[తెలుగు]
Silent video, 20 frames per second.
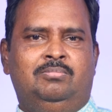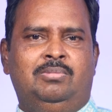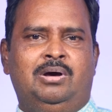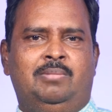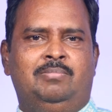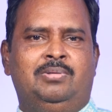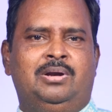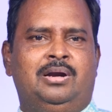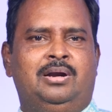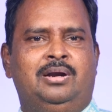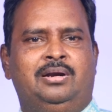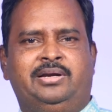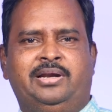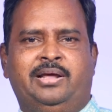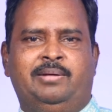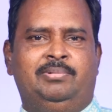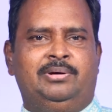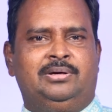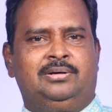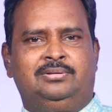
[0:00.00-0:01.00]
మా అమ్మ నాన్నకి
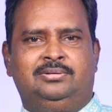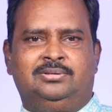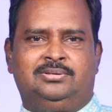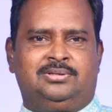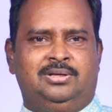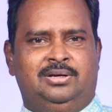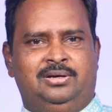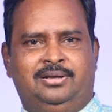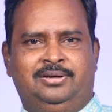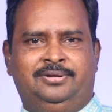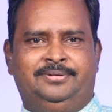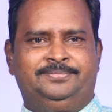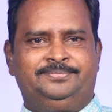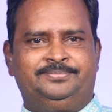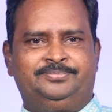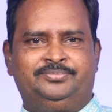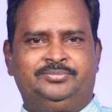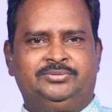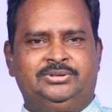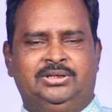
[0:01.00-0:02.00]
ట్యాబ్లెట్లు తీసుకెళ్ళాలి
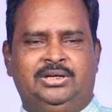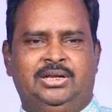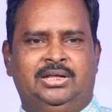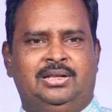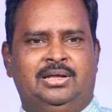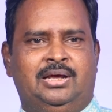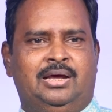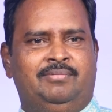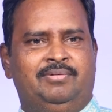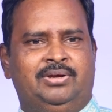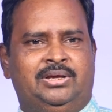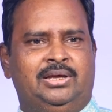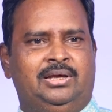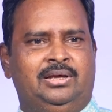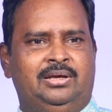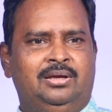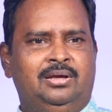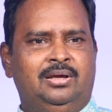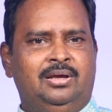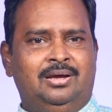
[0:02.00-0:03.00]
లేదా
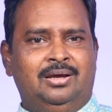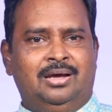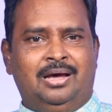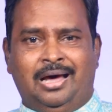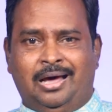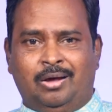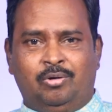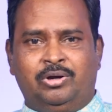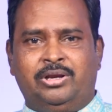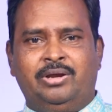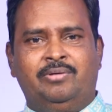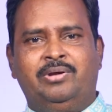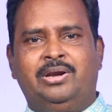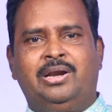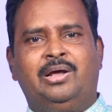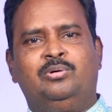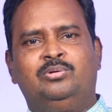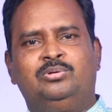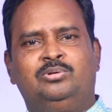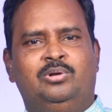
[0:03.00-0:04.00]
ఆమెకి ఆరోగ్యం
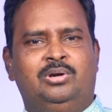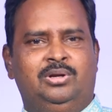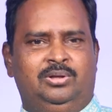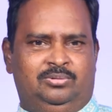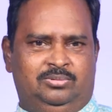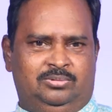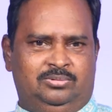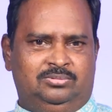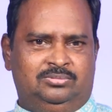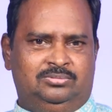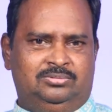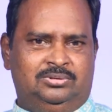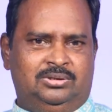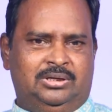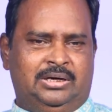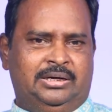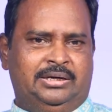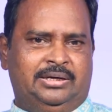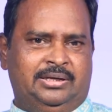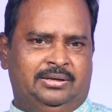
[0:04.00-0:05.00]
ఎలా ఉందో లేదో
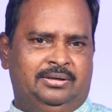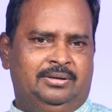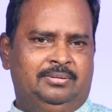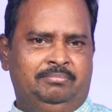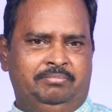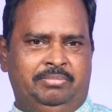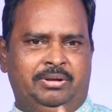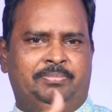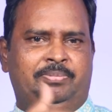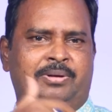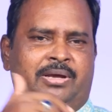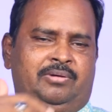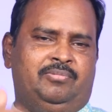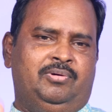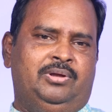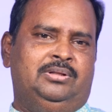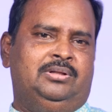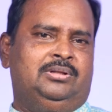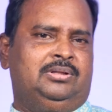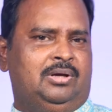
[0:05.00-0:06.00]
అంటే బీపీ
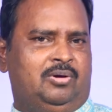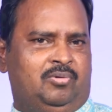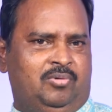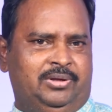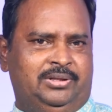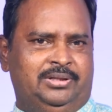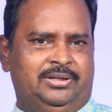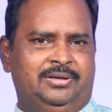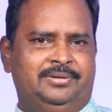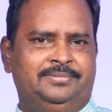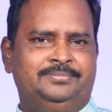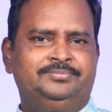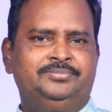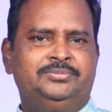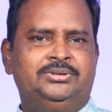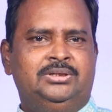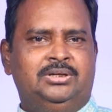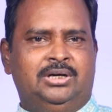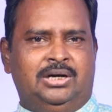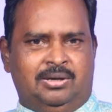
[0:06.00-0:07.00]
ఎక్కువైందా తక్కువైందా
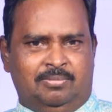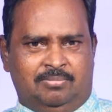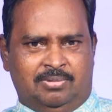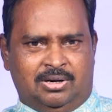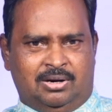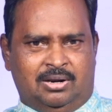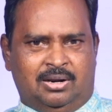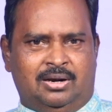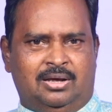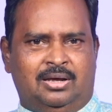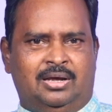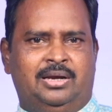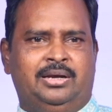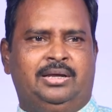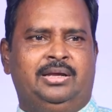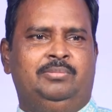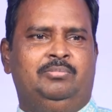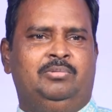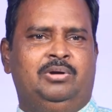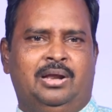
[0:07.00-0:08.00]
అంటే మా
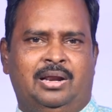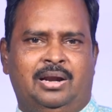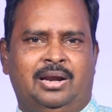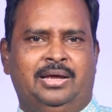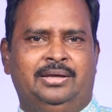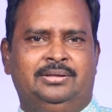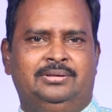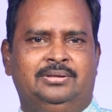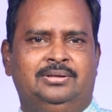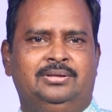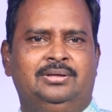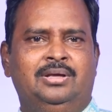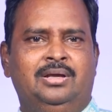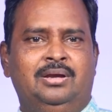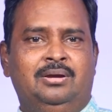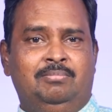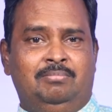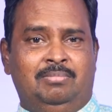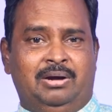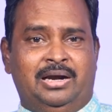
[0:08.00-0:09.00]
నాన్నగారికి మొన్న అలా అయింది
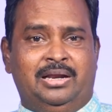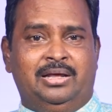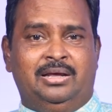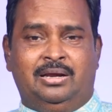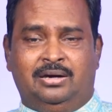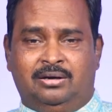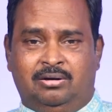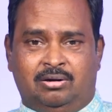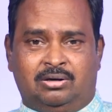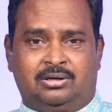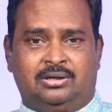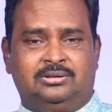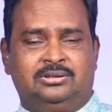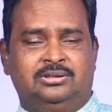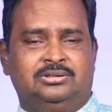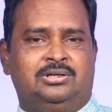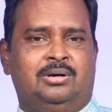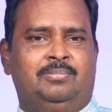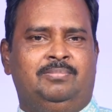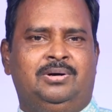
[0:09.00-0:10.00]
మళ్ళీ డాక్టర్
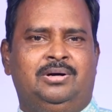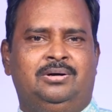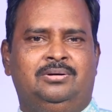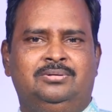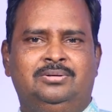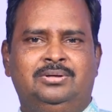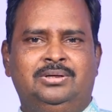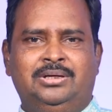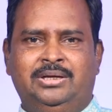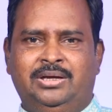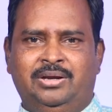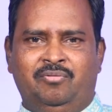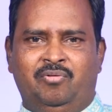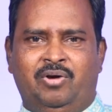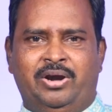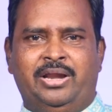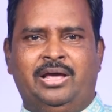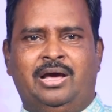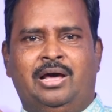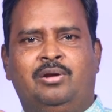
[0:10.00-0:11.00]
తీసుకురమ్మన్నాడు
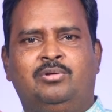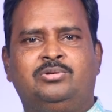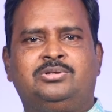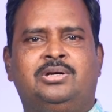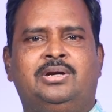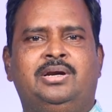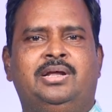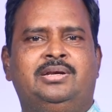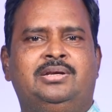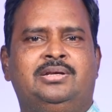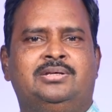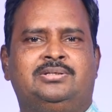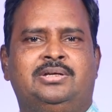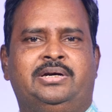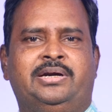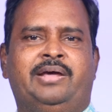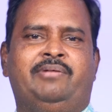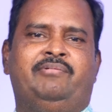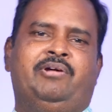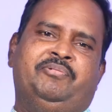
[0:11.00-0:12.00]
ఇవన్నీ ఆలోచనలు ఏం
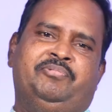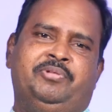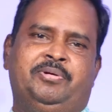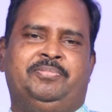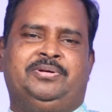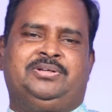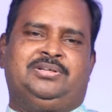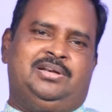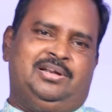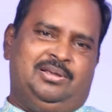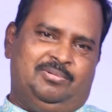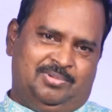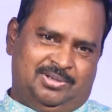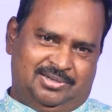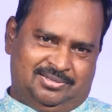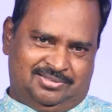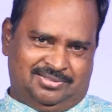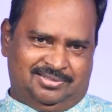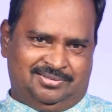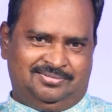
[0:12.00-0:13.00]
చేస్తాయంటే అవి అఫిర్మేషన్గా
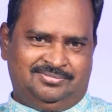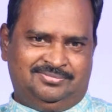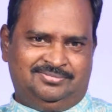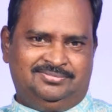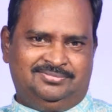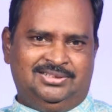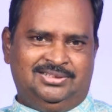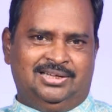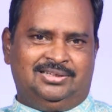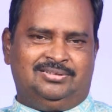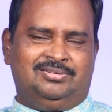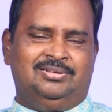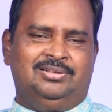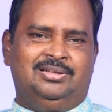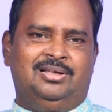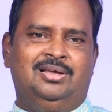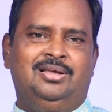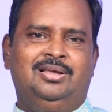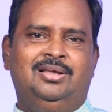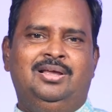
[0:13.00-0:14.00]
మారుతాయి
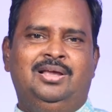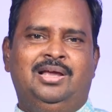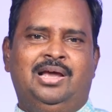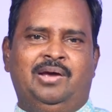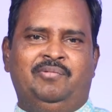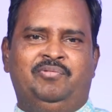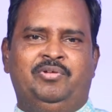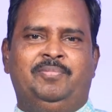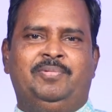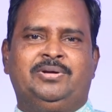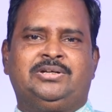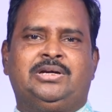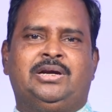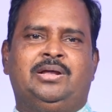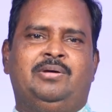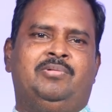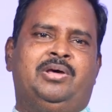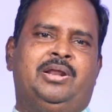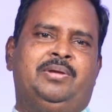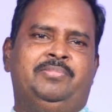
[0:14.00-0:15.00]
అర్థమైందా
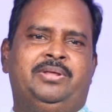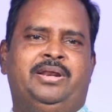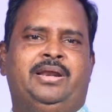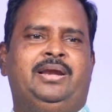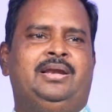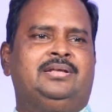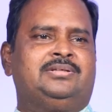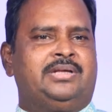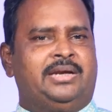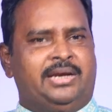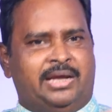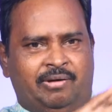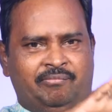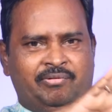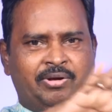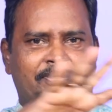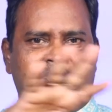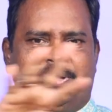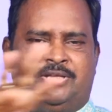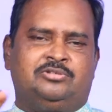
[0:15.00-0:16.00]
అఫిర్మేషన్గా మారి మీరు వెళ్ళేసరికి
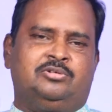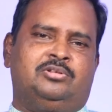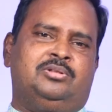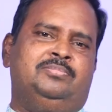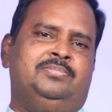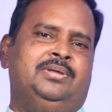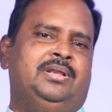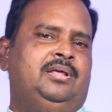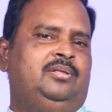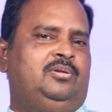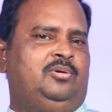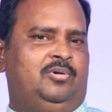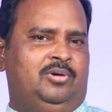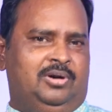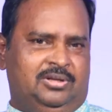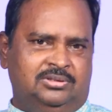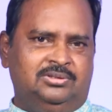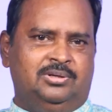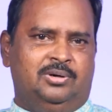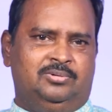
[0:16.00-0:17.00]
అవే పరిస్థితులు మీరు
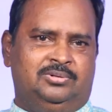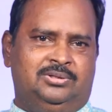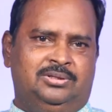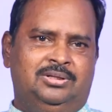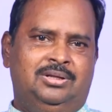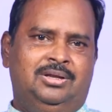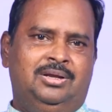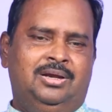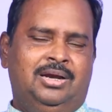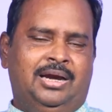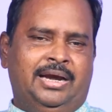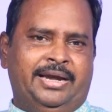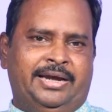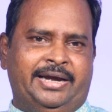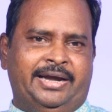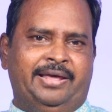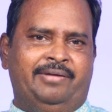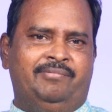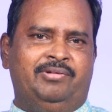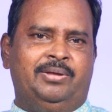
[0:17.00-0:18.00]
ఎదుర్కోవడం జరుగుతుంది అంటే
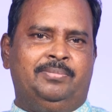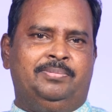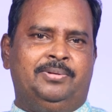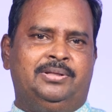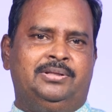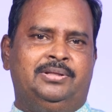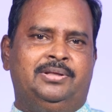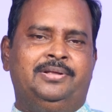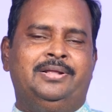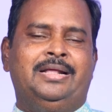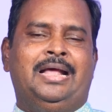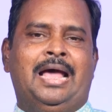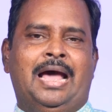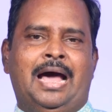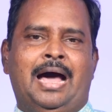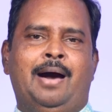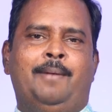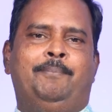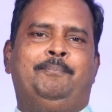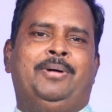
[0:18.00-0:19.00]
ఇక్కడ ఏమైపోయింది
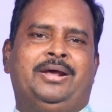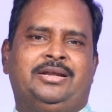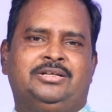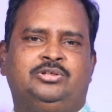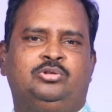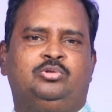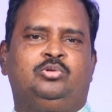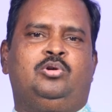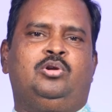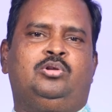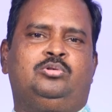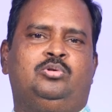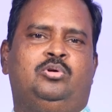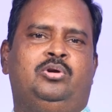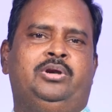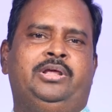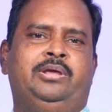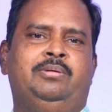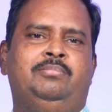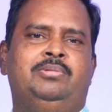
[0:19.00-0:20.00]
ఆ
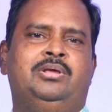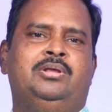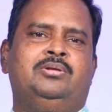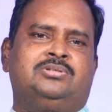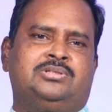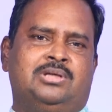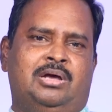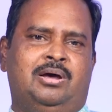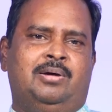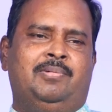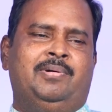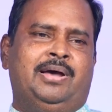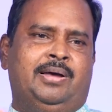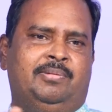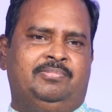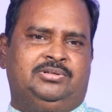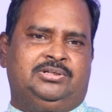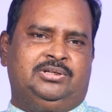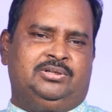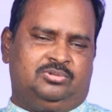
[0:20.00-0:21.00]
పరిస్థితులతోని మీరు
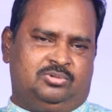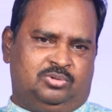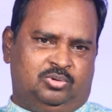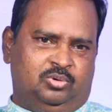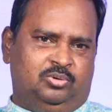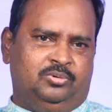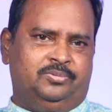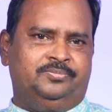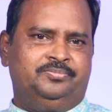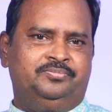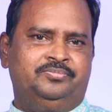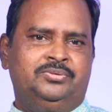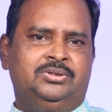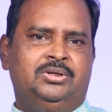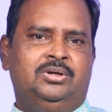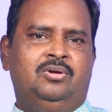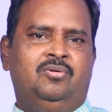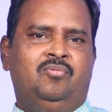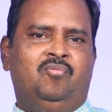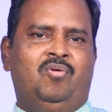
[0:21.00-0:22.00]
సహమగం చేస్తూ
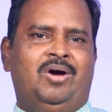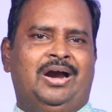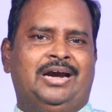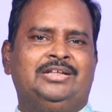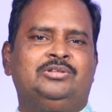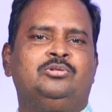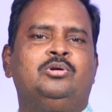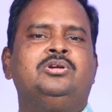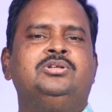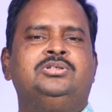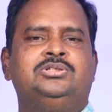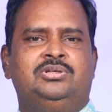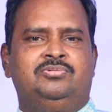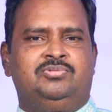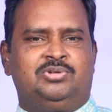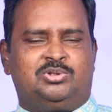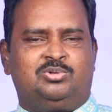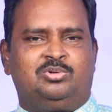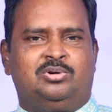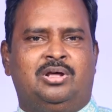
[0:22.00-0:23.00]
వాటితో
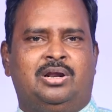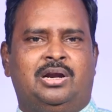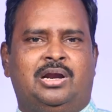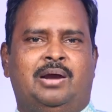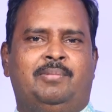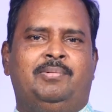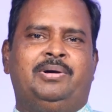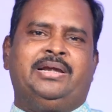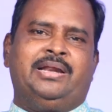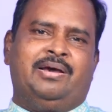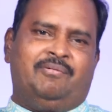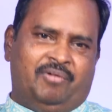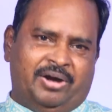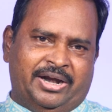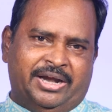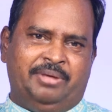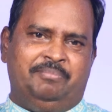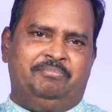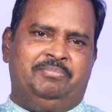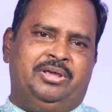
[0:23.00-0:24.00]
జీవిస్తున్నారు కాబట్టి
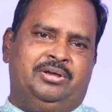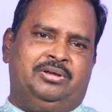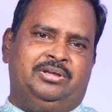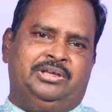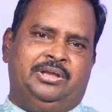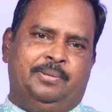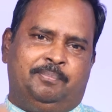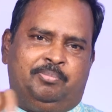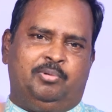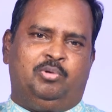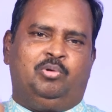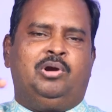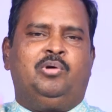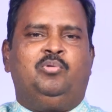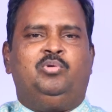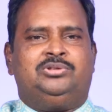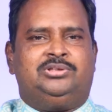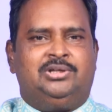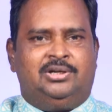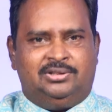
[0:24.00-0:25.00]
అవన్నీ మీకు ఎప్పుడు కూడా
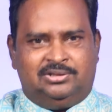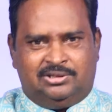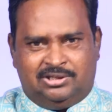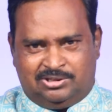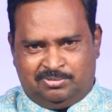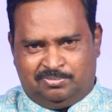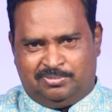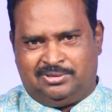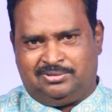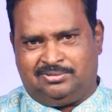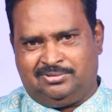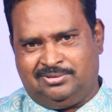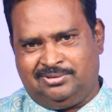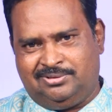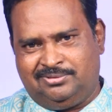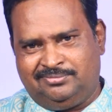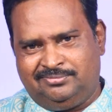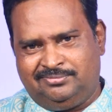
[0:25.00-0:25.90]
ఒత్తిడిని తెచ్చిపెడతాయి